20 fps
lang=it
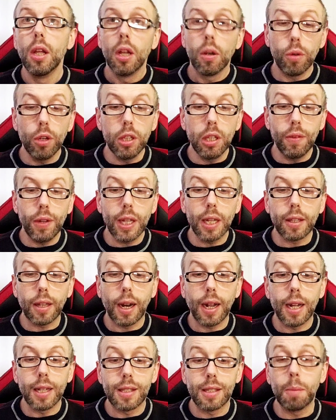Quindi vedete
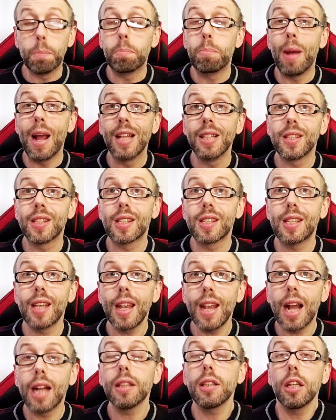ragazzi, ben
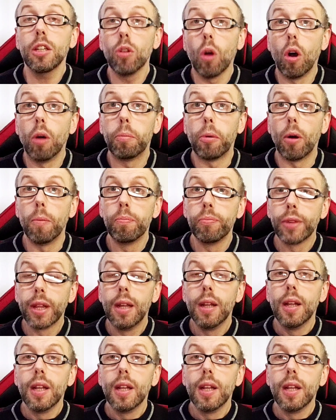sei anni dopo,